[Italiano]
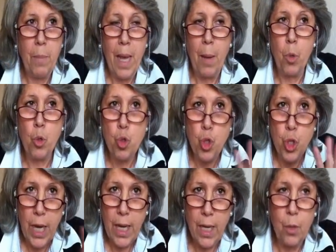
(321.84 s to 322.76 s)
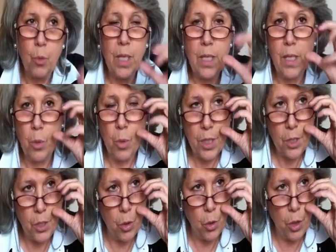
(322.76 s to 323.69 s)
abbiamo già una
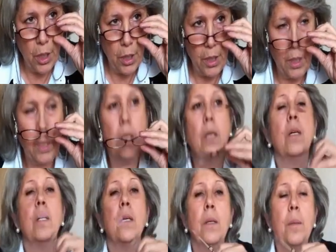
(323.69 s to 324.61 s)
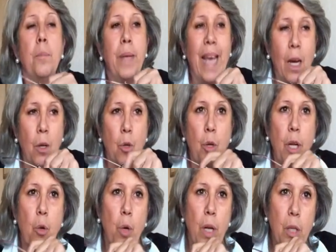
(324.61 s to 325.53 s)
situazione di eh, piano
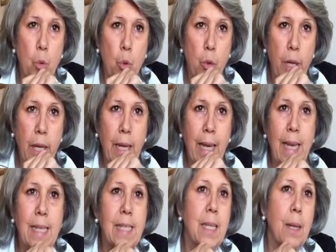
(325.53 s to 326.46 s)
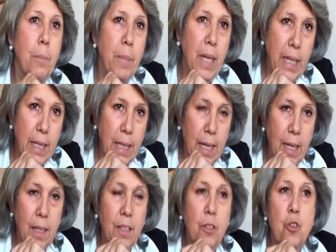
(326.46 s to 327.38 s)
regolatore che è stabilita.